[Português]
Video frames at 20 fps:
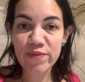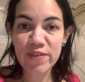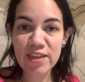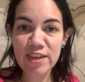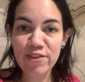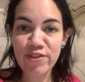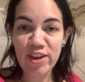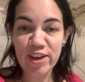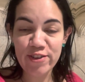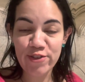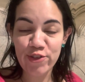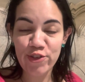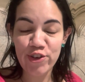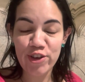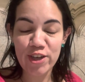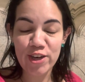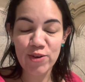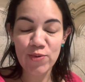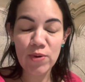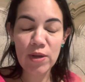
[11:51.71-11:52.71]
Vocês já
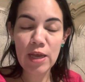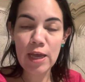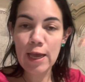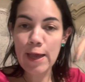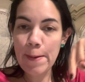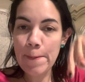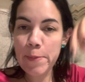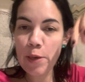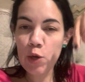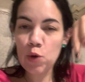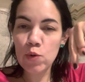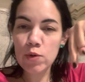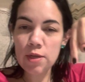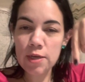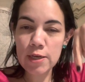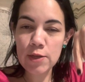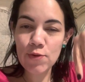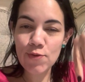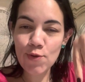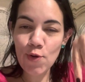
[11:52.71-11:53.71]
assistiram? Me conta
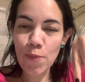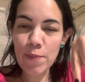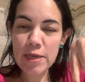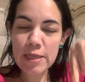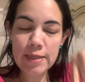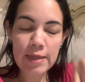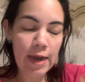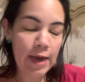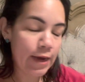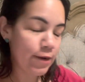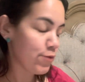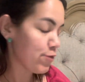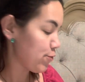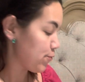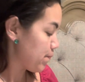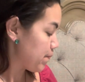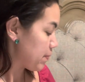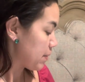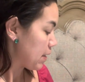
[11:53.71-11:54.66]
aqui nos comentários.